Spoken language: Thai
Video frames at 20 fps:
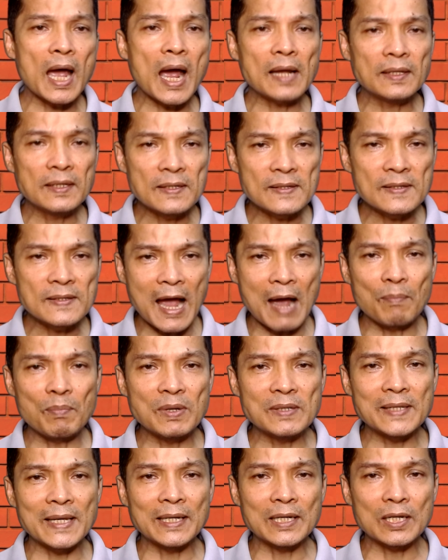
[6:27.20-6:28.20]
2.5
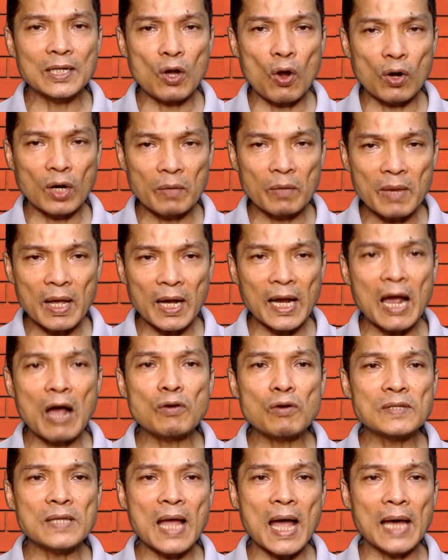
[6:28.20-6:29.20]
3%ของน้ำหนักข้าว
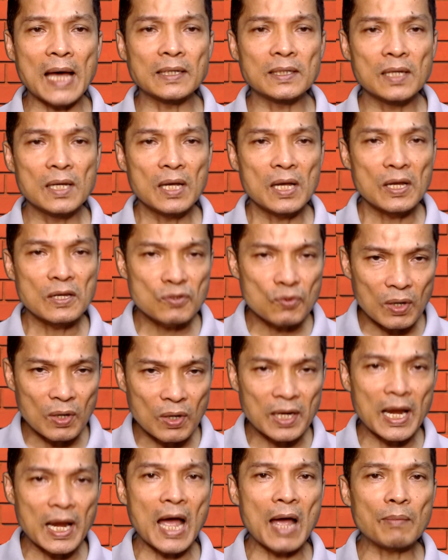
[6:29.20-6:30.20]
สาร ส่วน
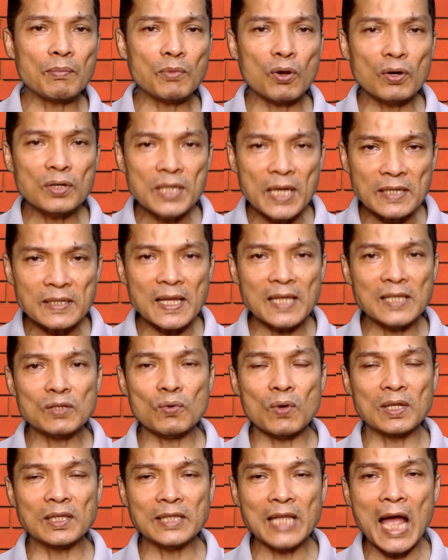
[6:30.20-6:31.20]
น้ำก็ใช้สัดส่ว
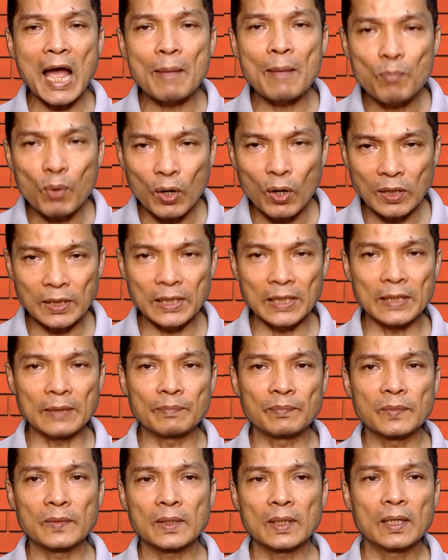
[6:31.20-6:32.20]
นตามปกติ
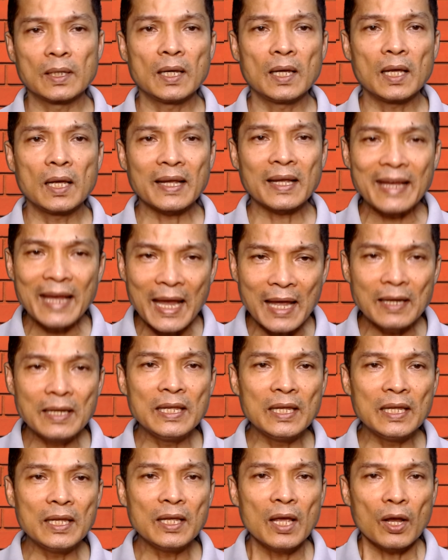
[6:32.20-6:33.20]
แค่
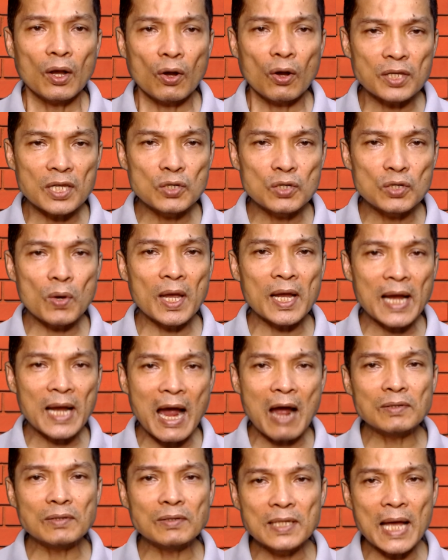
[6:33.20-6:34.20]
นี้ก็จะช่วยข้า
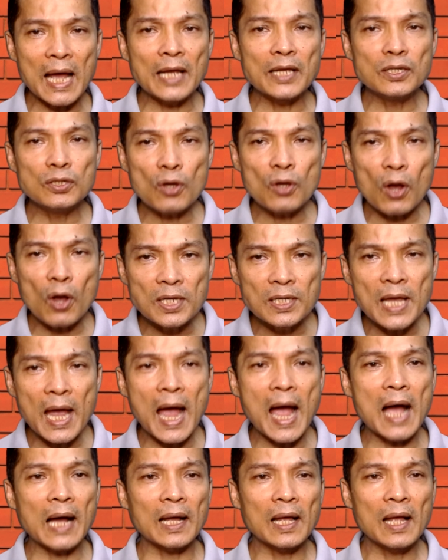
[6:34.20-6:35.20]
วที่ได้ย่อย
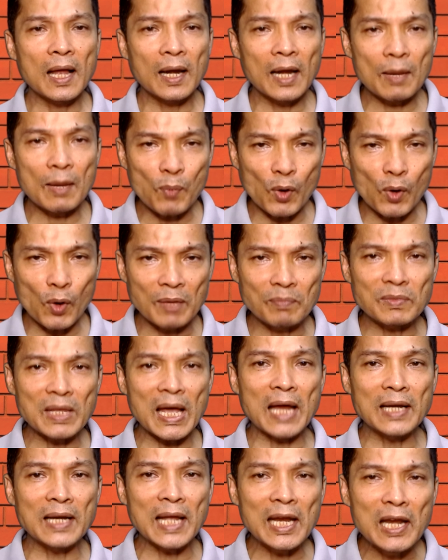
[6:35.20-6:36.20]
ยากและปล่อยน้ำตาล
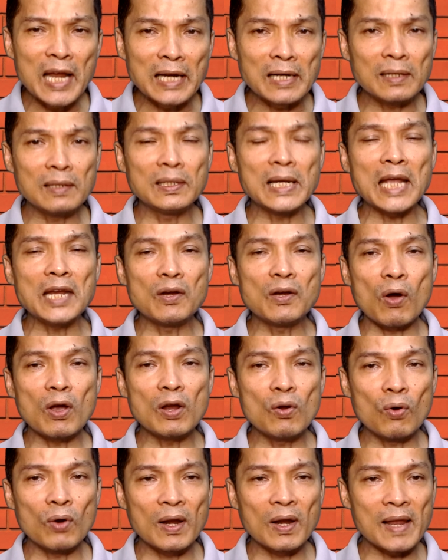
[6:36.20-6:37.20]
ได้ได้น้อย
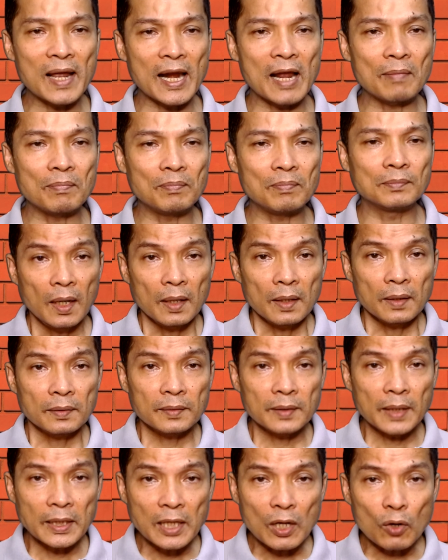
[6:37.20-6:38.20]
ลงแล้วล่ะครับ
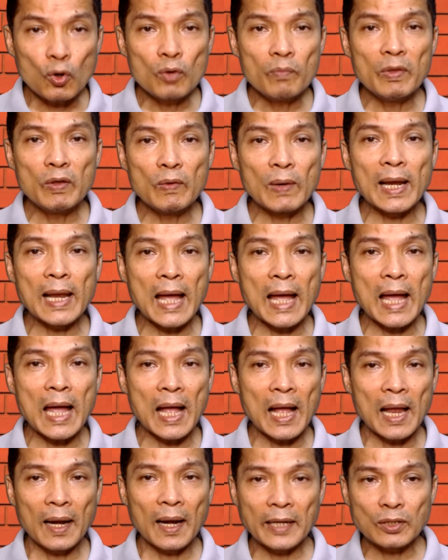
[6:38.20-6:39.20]
แต่ถ้าคุณมีเวลา
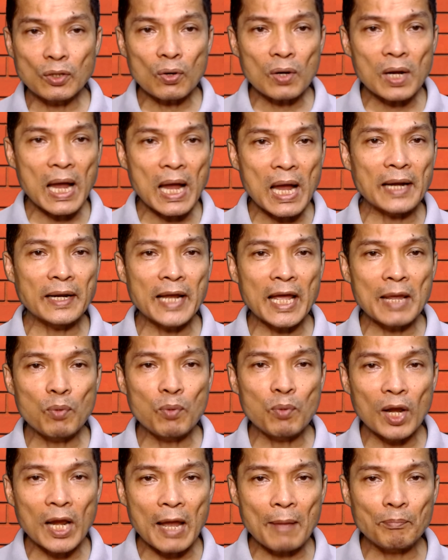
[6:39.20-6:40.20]
และต้องการได้ผ
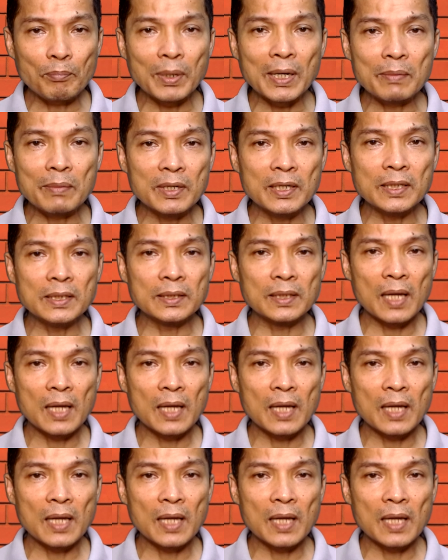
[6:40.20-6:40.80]
ลลัพธ์เพิ่มขึ้น